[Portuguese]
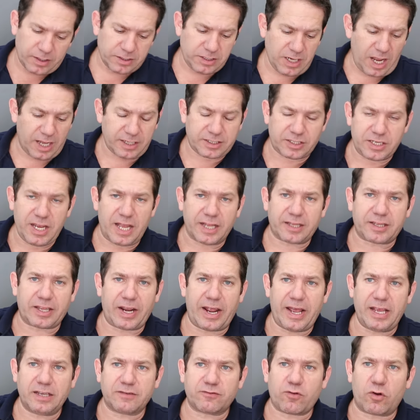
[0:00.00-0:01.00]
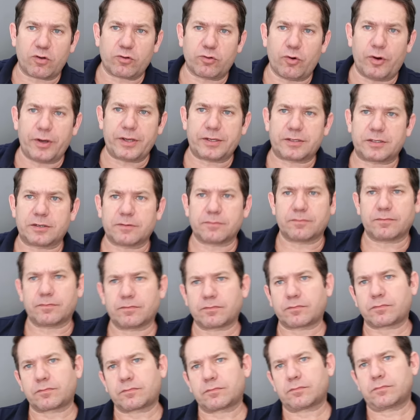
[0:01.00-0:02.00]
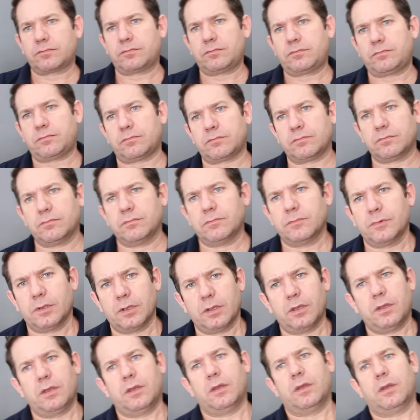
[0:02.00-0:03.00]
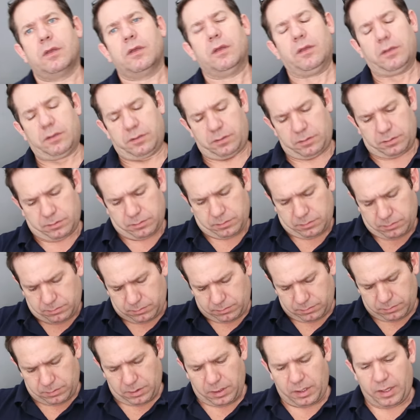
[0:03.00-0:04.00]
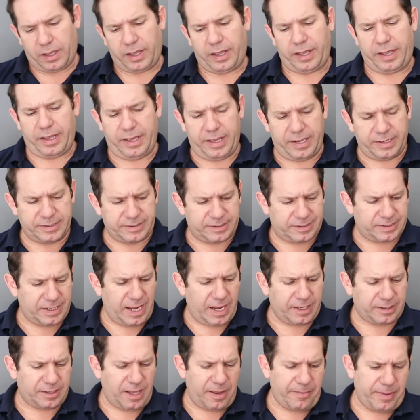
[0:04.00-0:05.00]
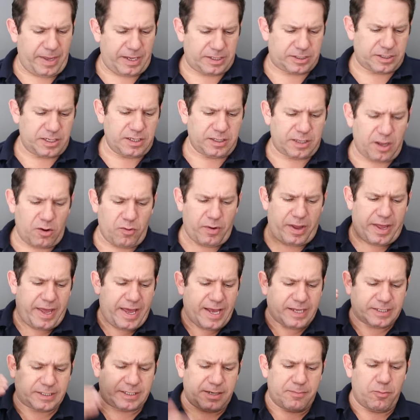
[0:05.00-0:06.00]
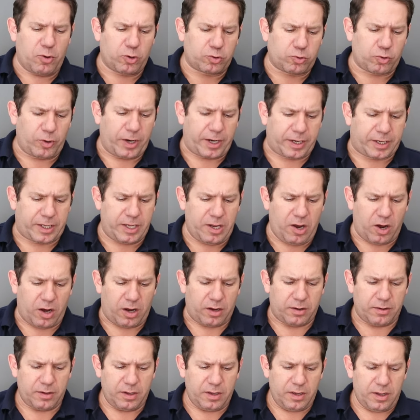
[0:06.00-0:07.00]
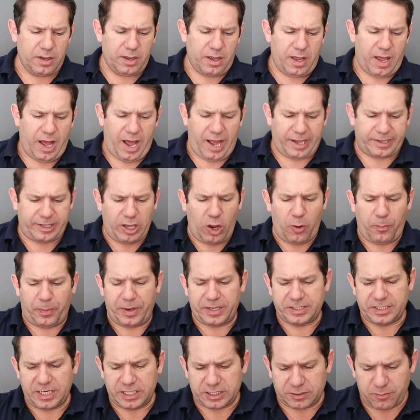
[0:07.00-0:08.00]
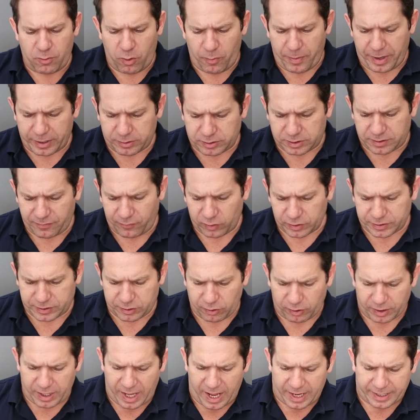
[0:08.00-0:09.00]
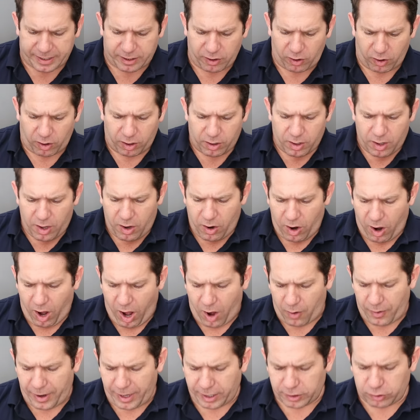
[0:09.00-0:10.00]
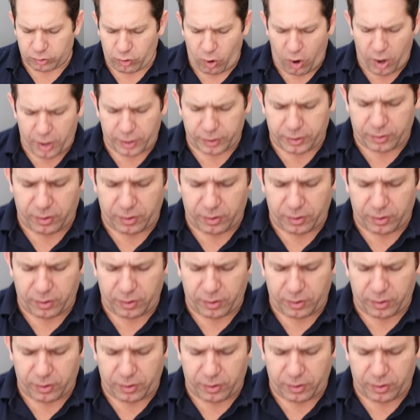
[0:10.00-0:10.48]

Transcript: já tinha Era três interessante com dois. uma análise de combustível que talvez está no tanque do carro, né? Exatamente. Então esse motor aqui, ó, até o presente momento, se você olhar aqui, ó, ao redor